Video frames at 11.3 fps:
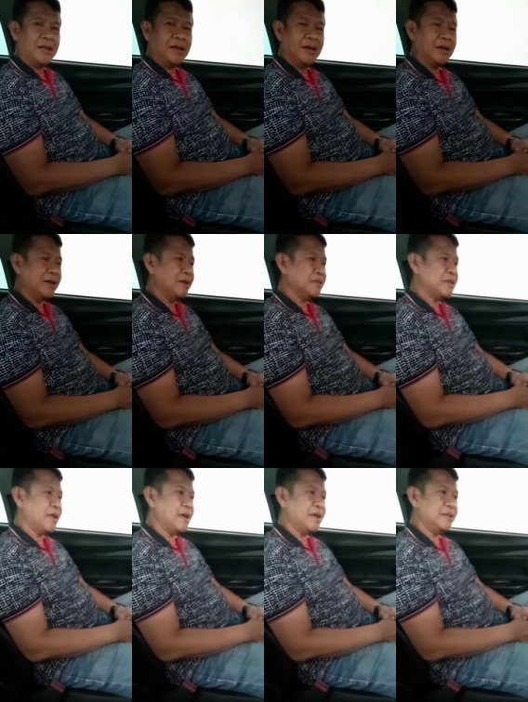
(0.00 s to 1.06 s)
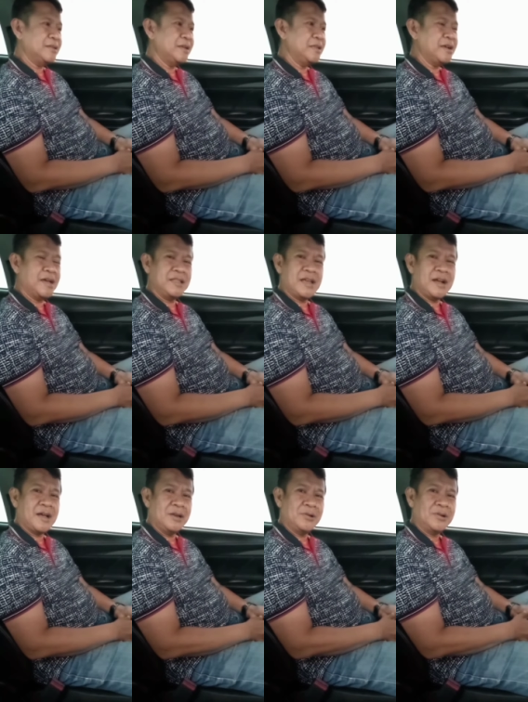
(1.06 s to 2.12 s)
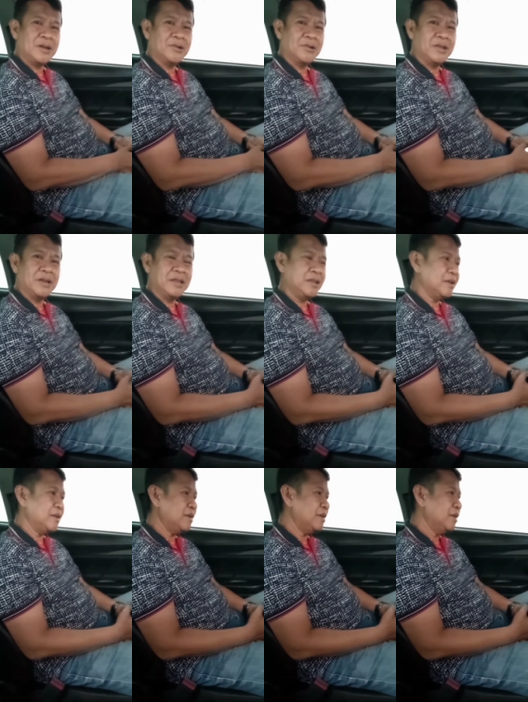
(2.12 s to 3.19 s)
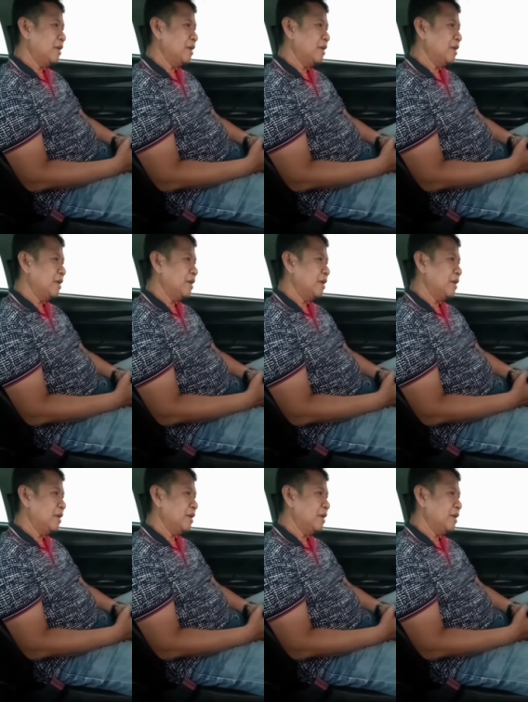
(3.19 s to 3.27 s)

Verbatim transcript: uh, saya tadinya nggak nyangka loh kalau ini ini